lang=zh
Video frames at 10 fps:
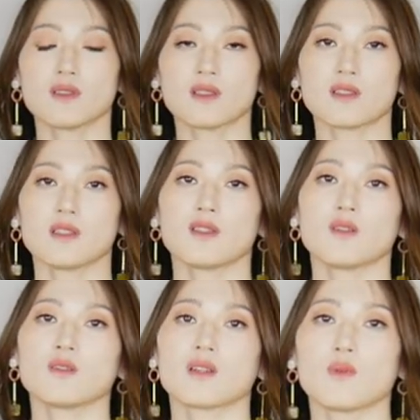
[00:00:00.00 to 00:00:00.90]
子上身以
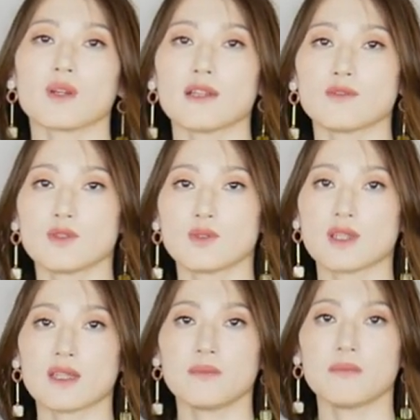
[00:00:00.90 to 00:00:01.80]
后呢，我感觉就是
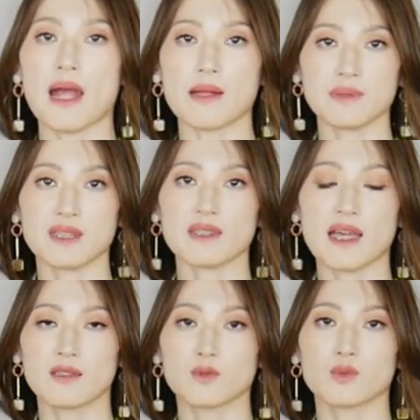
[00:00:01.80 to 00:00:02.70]
它的码偏
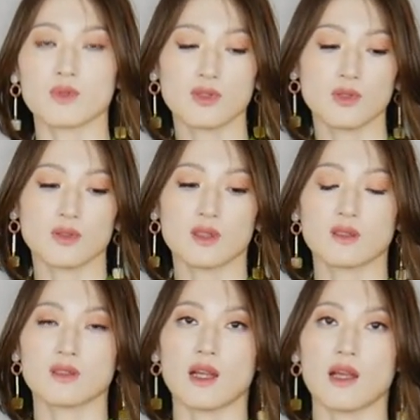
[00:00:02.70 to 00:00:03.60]
大很多，袖子
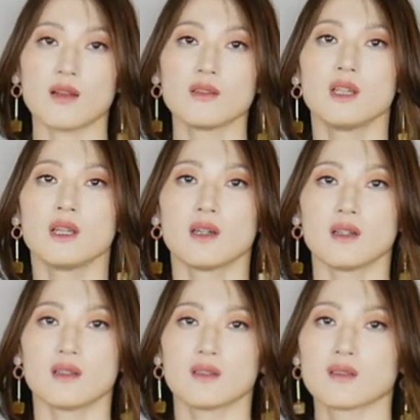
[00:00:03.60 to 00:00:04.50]
很长，
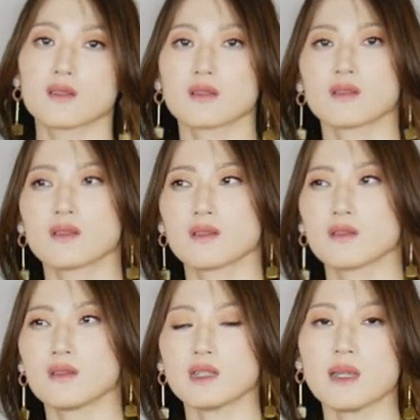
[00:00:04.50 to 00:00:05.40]
呃。
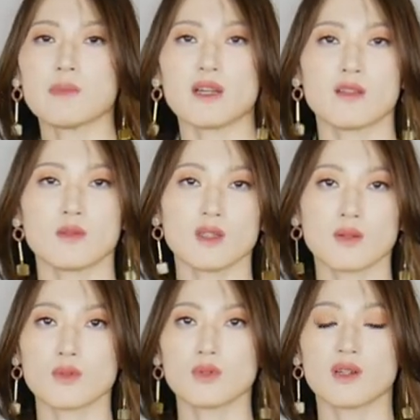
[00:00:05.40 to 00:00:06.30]
肩膀也有点
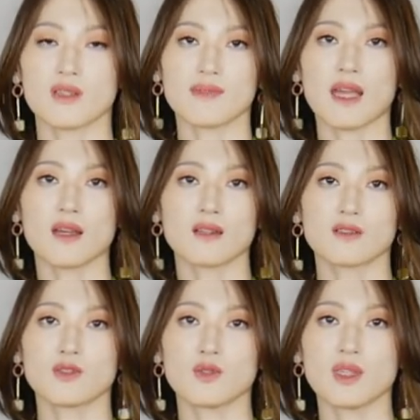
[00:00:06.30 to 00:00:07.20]
阔，因为它可
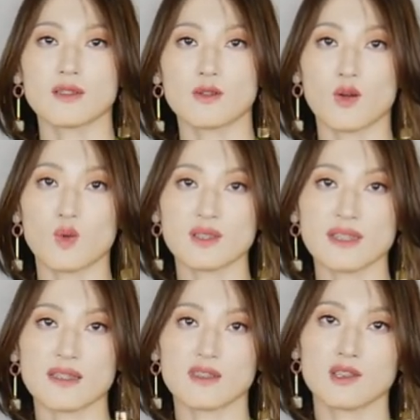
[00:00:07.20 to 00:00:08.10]
能是有点这种
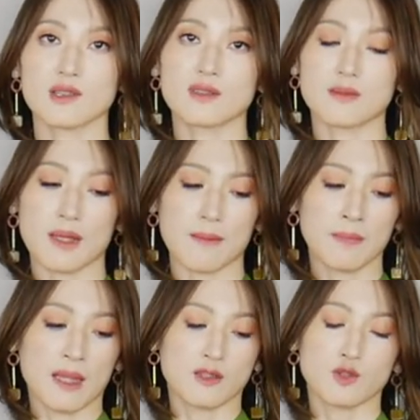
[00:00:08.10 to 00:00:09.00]
oversize 的设计吧，
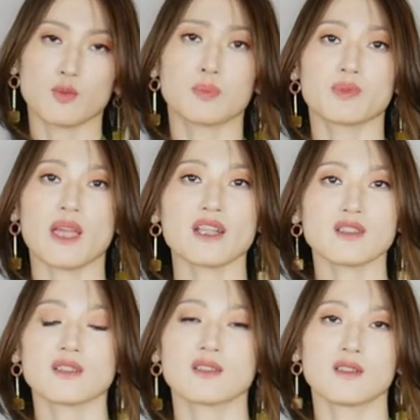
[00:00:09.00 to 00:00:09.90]
就不太
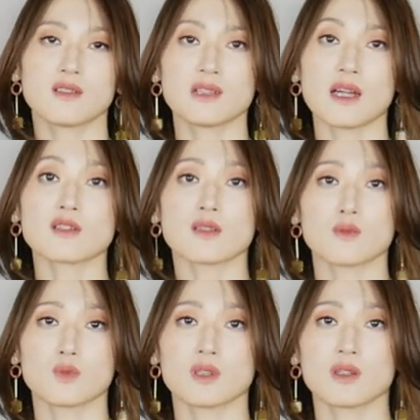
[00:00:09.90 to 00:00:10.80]
适合娇小
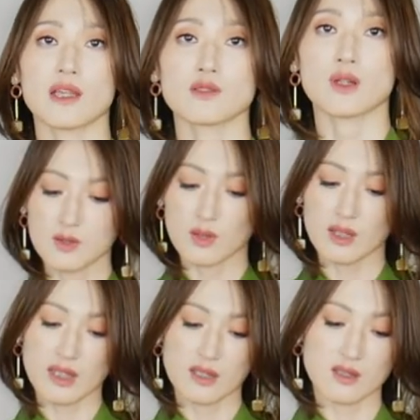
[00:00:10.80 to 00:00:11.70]
的女生来穿。总
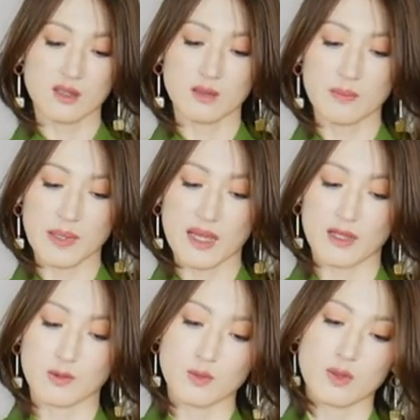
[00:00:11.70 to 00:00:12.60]
而言之
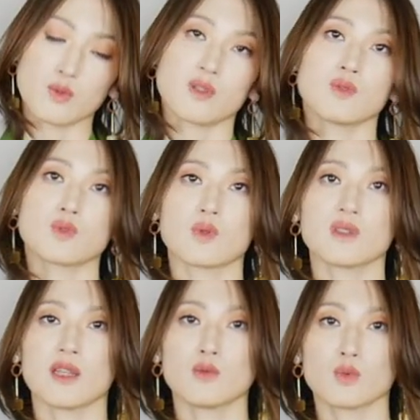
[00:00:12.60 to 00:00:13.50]
吧，如果说你作为
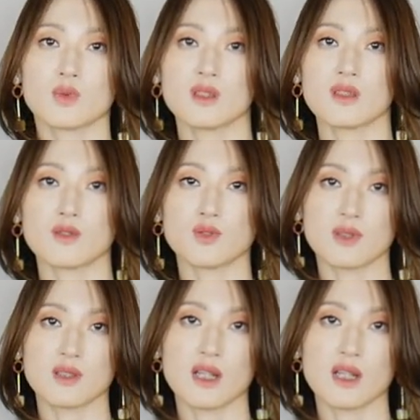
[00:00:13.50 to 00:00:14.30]
单独的一条裙